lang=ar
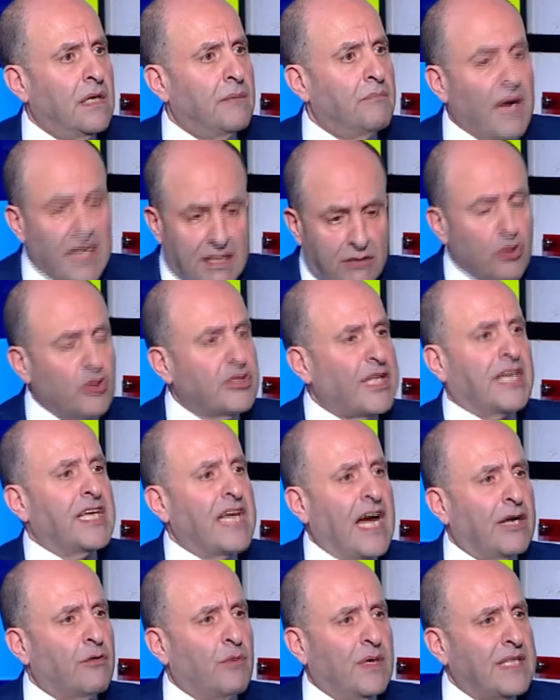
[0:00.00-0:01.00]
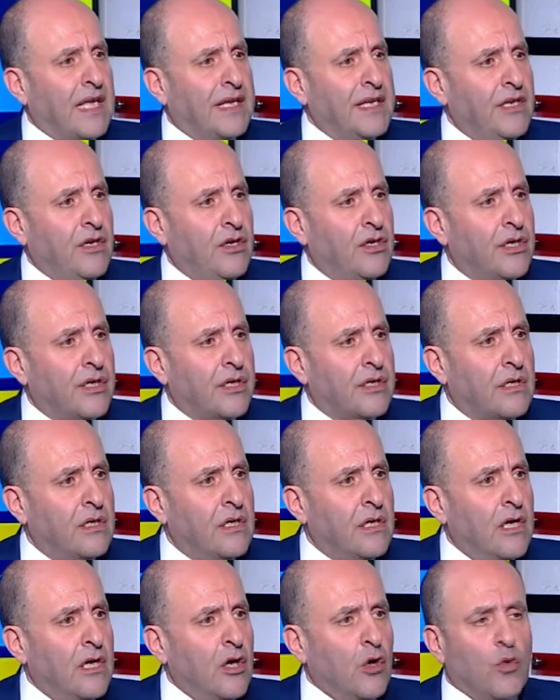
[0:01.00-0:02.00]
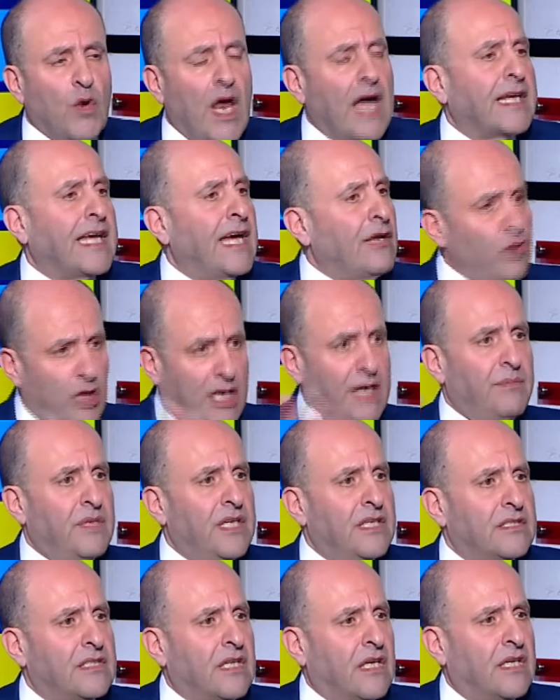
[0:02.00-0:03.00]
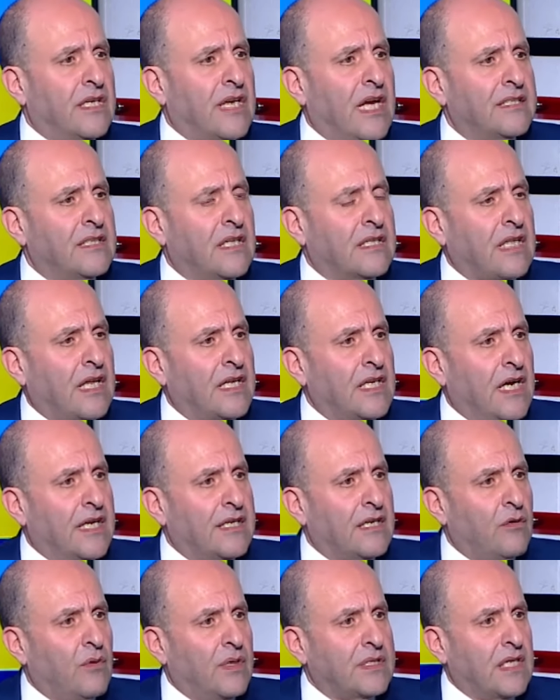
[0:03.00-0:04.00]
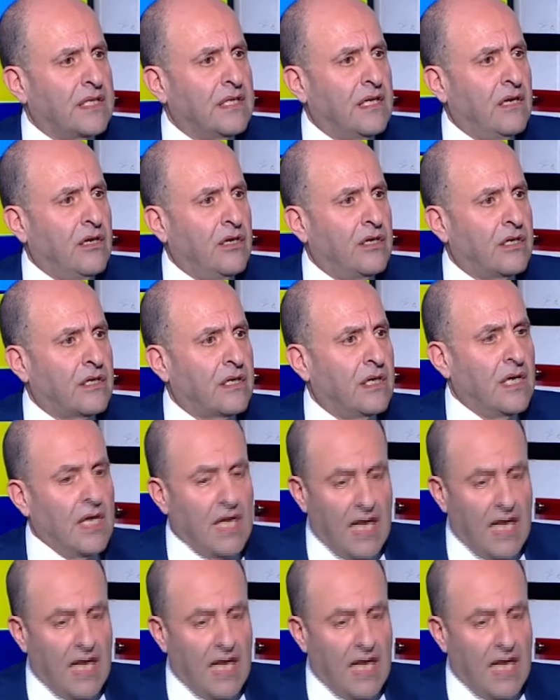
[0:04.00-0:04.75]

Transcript: ما كنه تيار وطني حر ولا كانوا حاملين رايه التيار الوطني الحر